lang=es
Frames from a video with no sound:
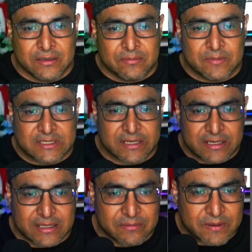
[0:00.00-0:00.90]
Más que
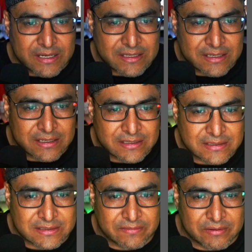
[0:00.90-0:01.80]
nada para que
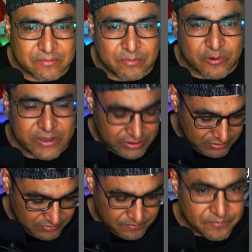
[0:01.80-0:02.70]
se vea un poquito